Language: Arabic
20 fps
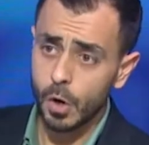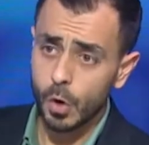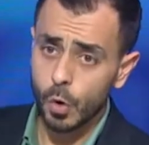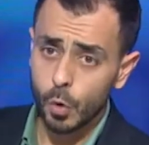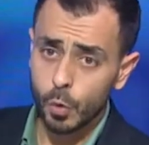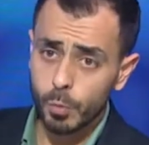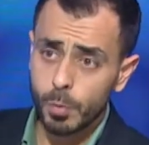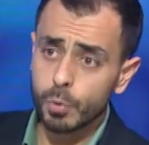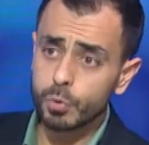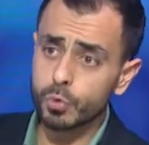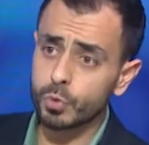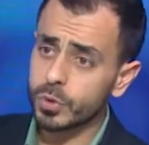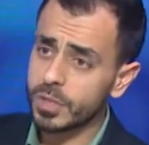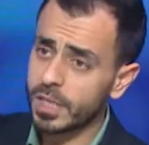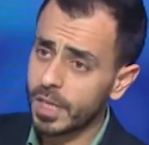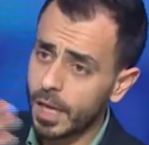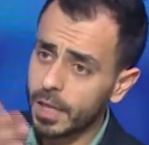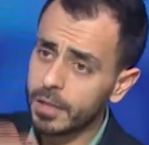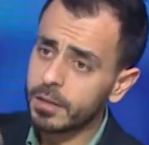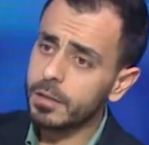وموجودة
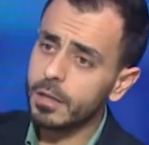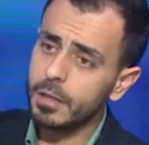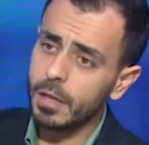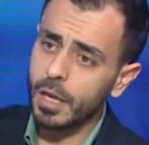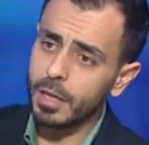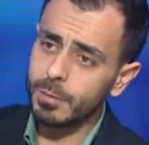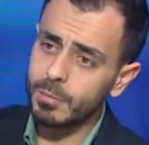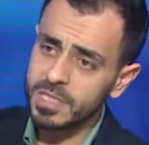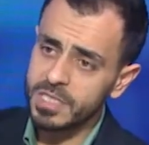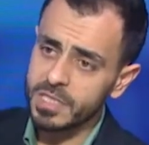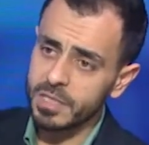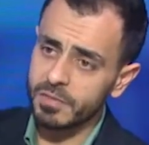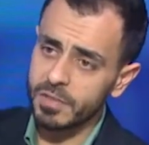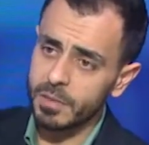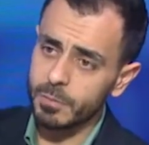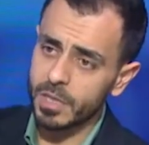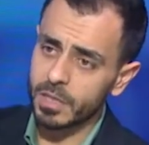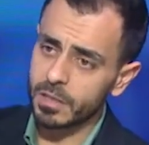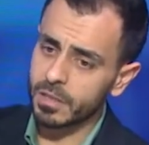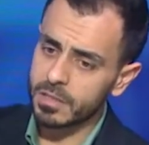عند المصرف
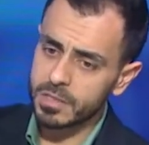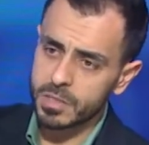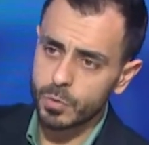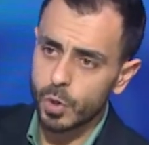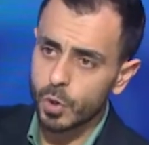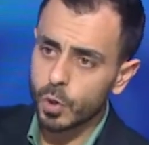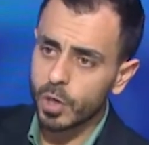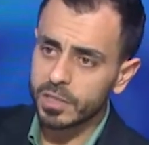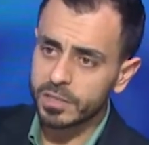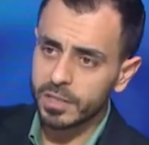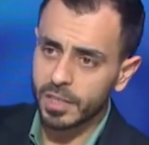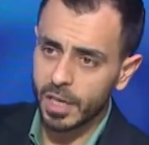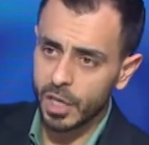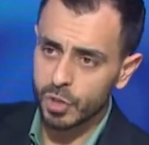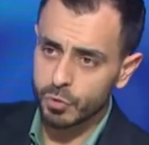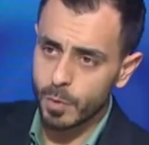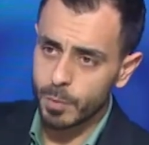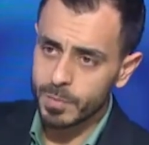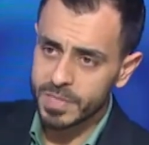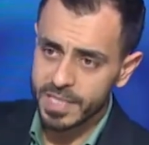المركزي ويقدر
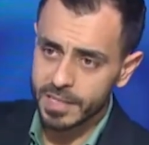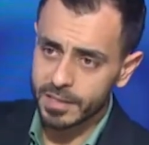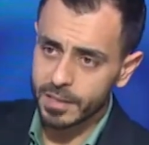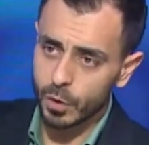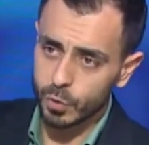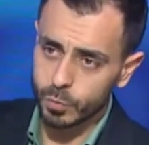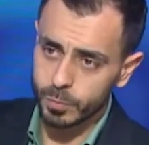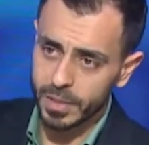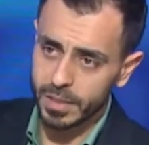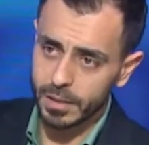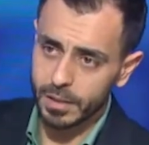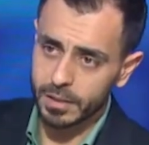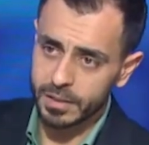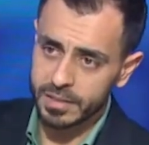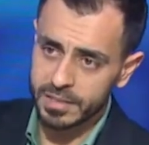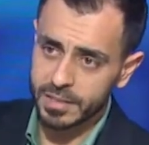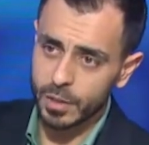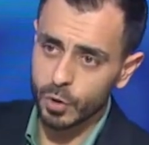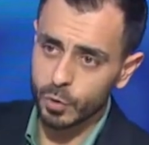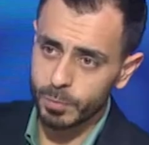حجمها ب
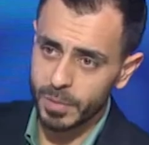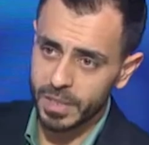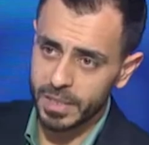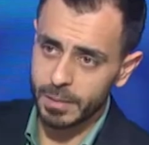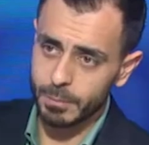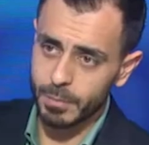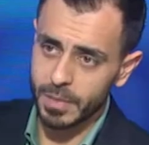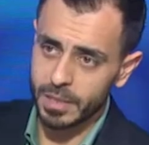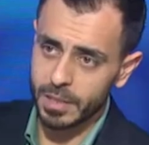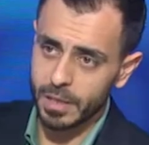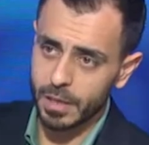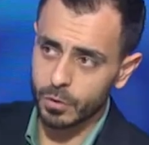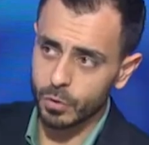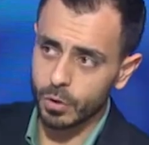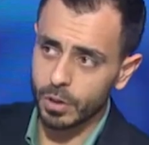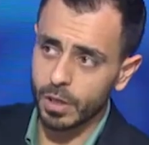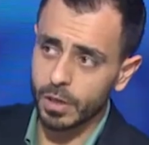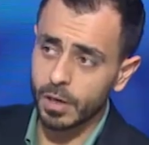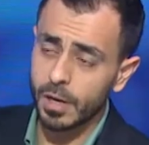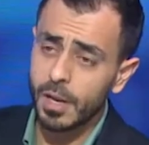86 مليار
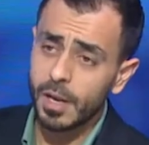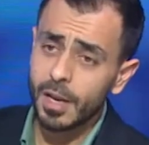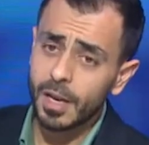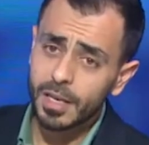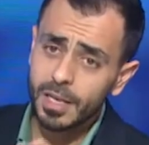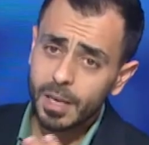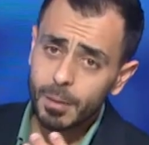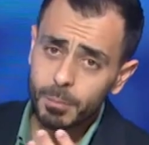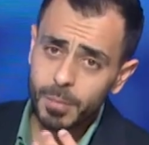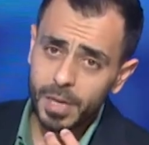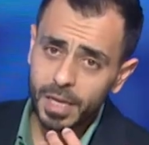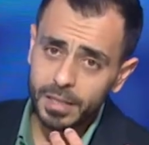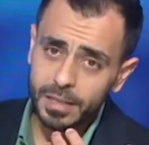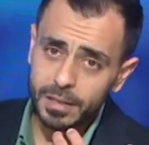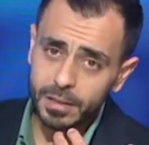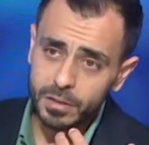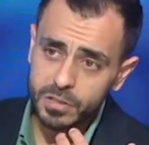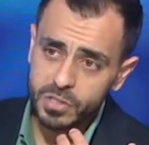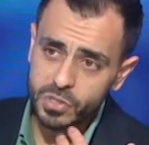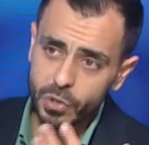دولار لما
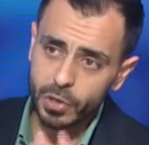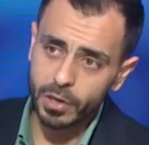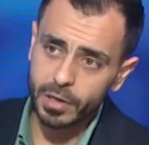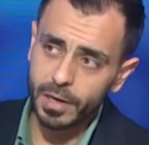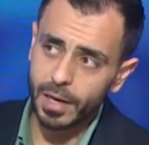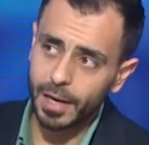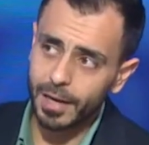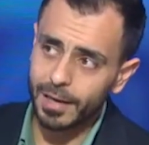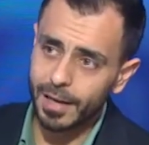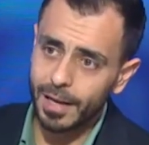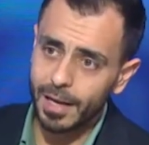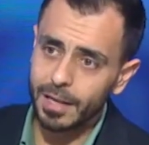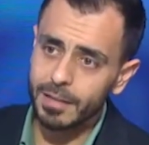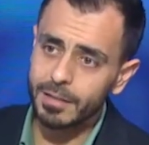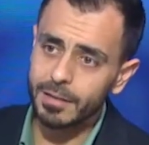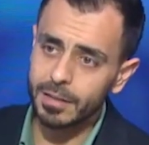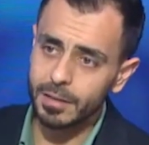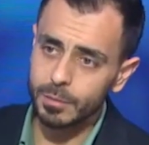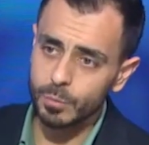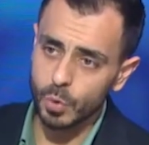تصر على
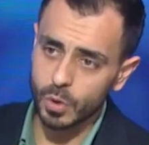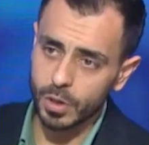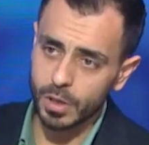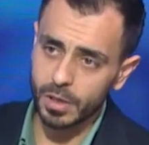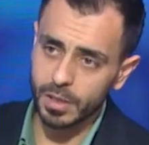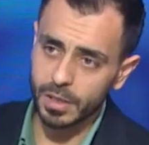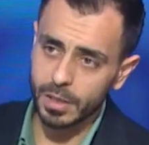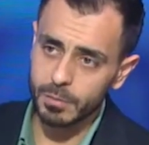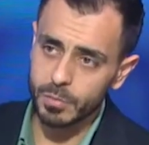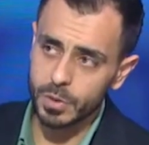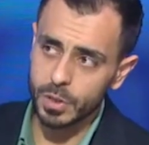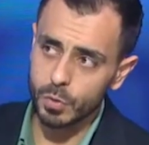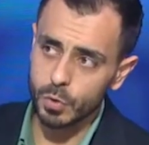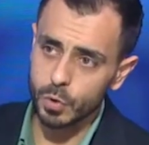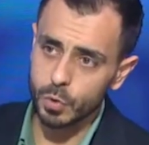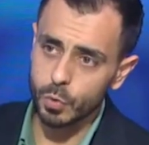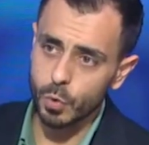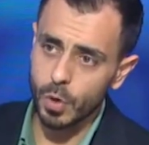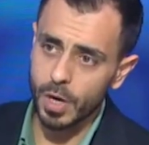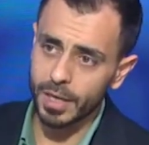هذه المقاربة
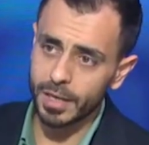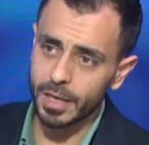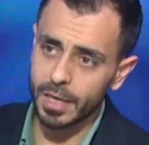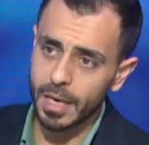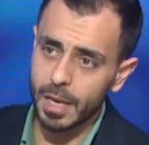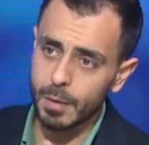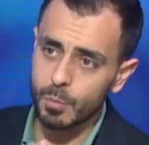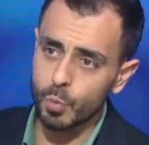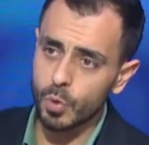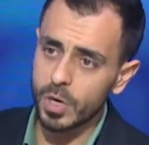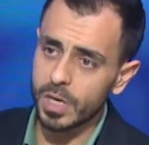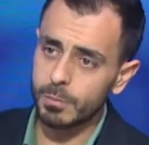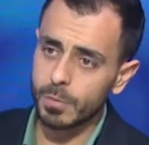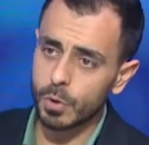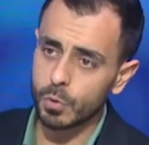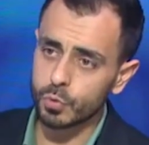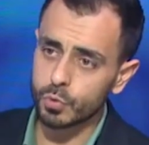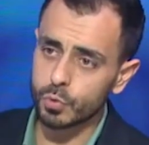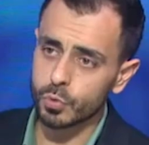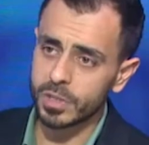وأنه أنا الأموال
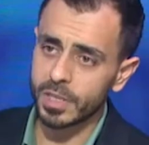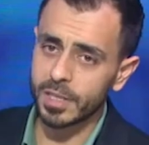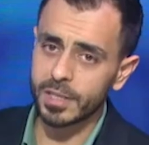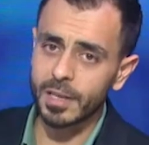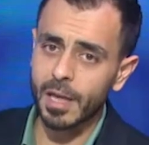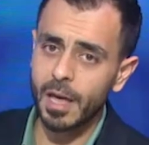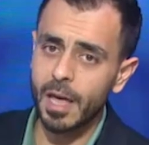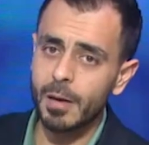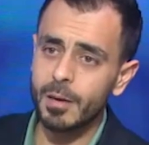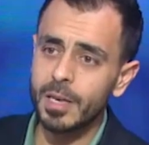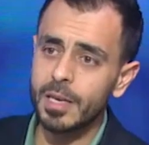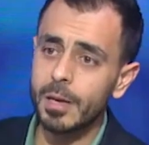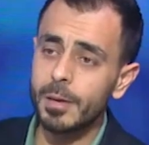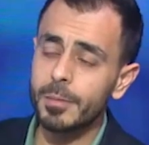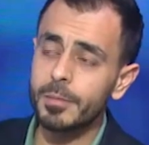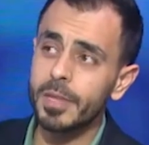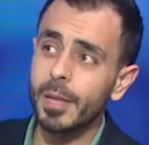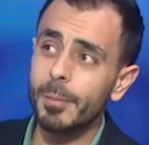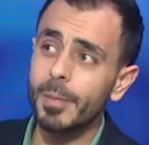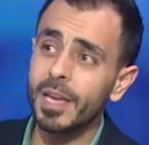موجودة إنها
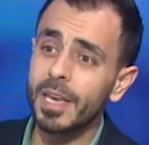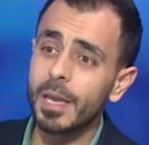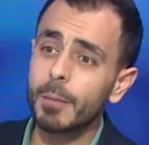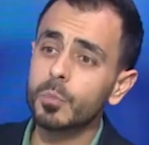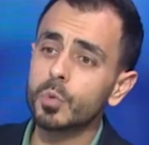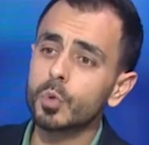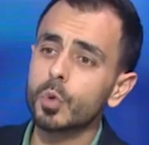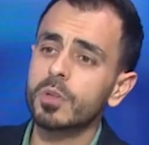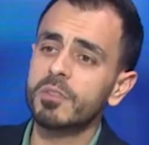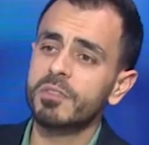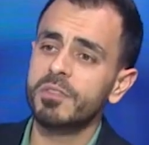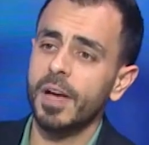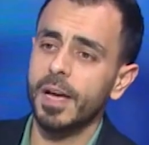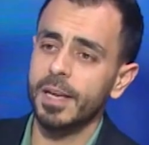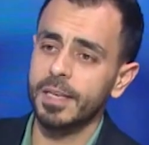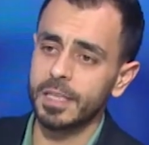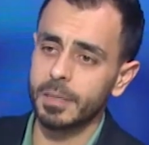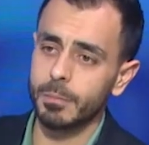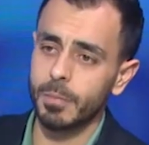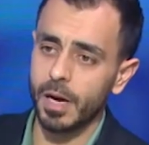إنما لم تدفع
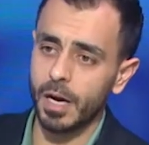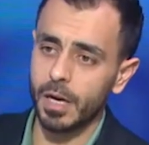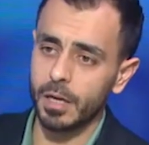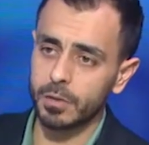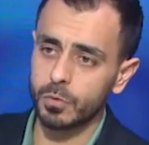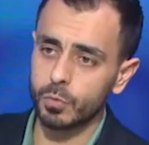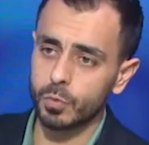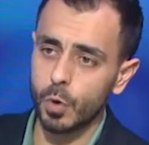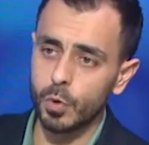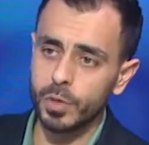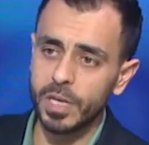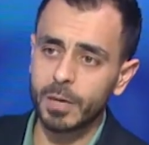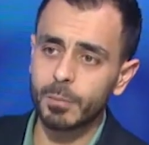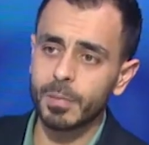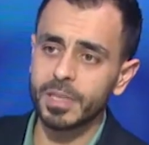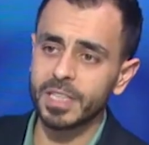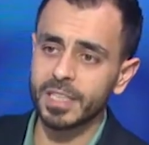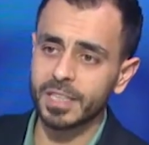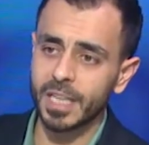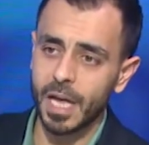لي بعد وهناك من
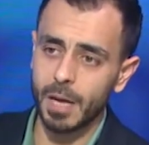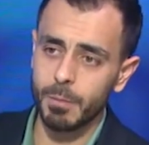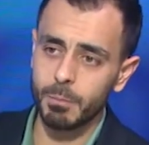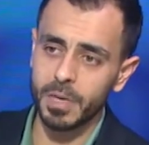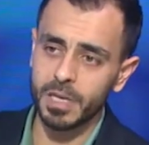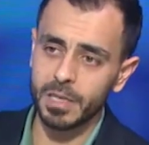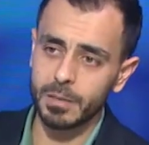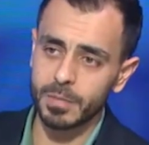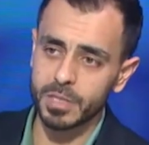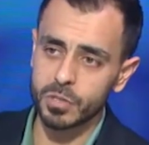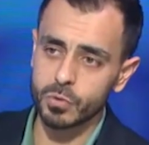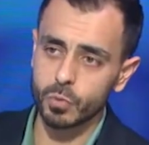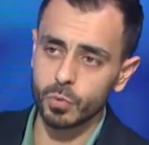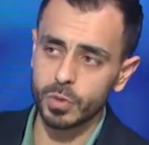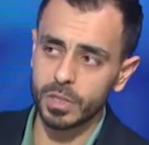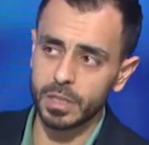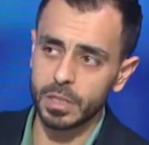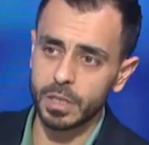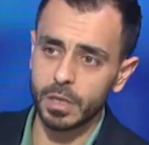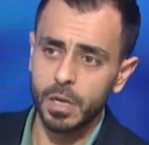يتحمل
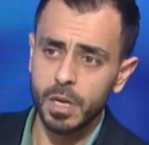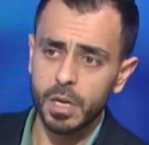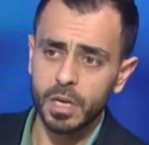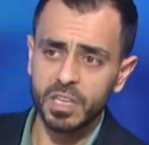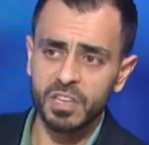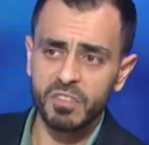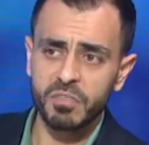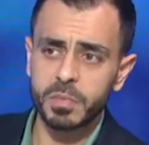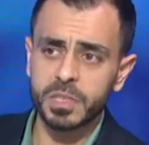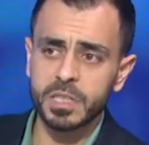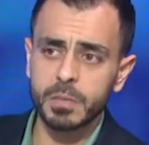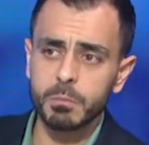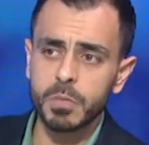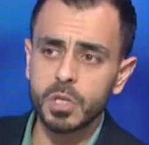المسؤولية كيف بتم